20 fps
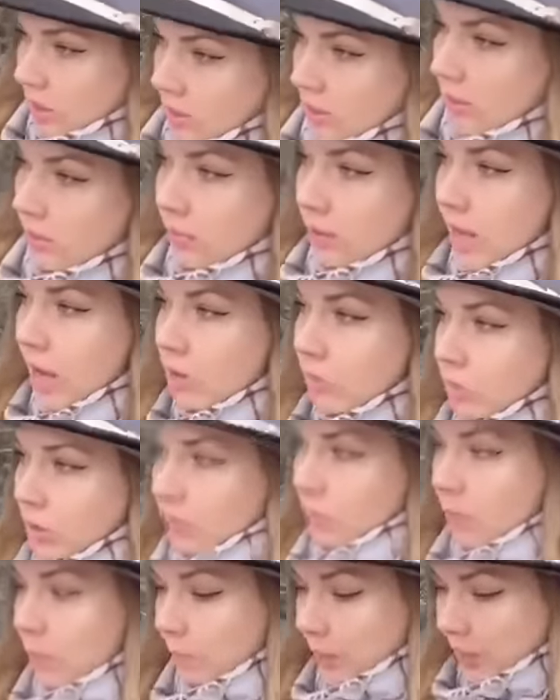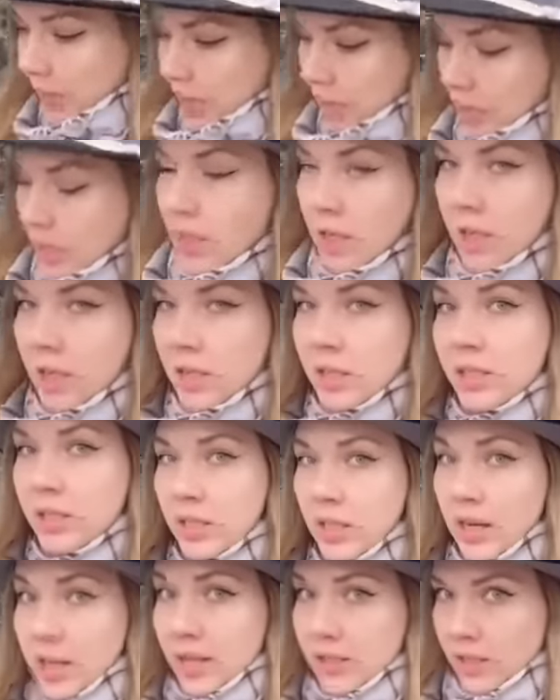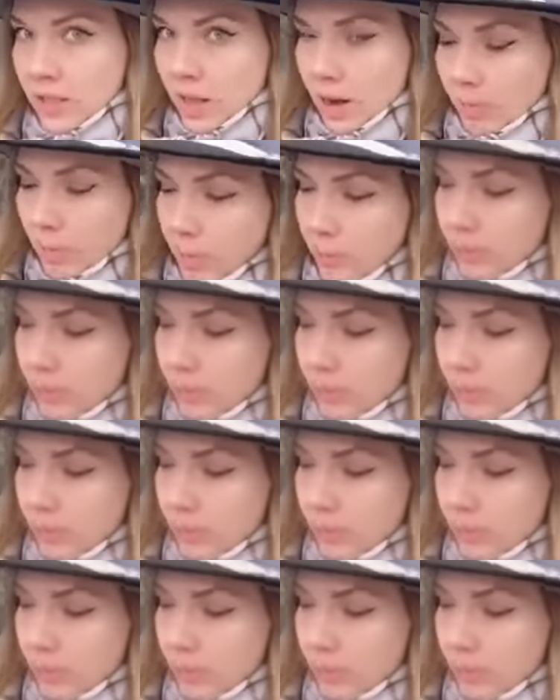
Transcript: семья у него была интересная по